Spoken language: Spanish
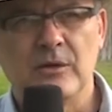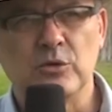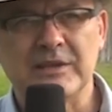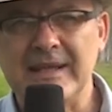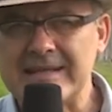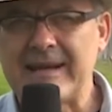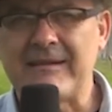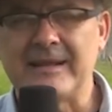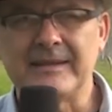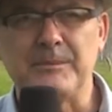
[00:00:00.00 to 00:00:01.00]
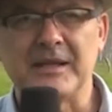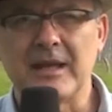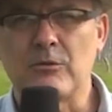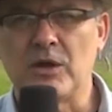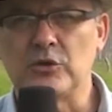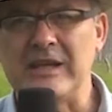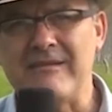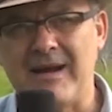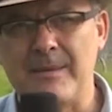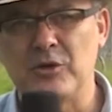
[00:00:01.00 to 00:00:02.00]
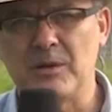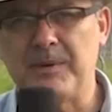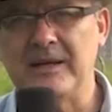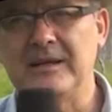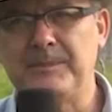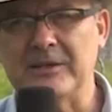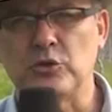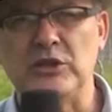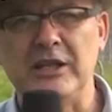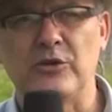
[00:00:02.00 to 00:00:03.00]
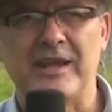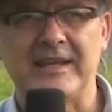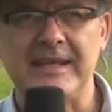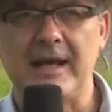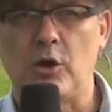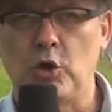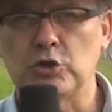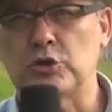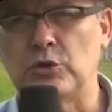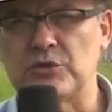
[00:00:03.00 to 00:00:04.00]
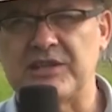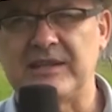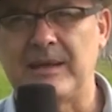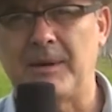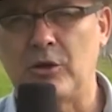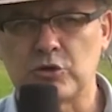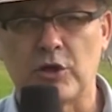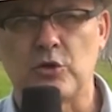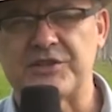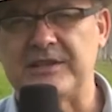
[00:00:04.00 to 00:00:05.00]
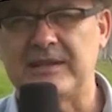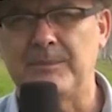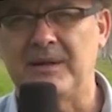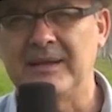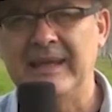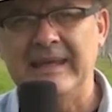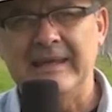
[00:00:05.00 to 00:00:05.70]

Ustedes sabrán también que cuando llevamos el, pasto nilo de aquí a otro sistema, a otro ecosistema,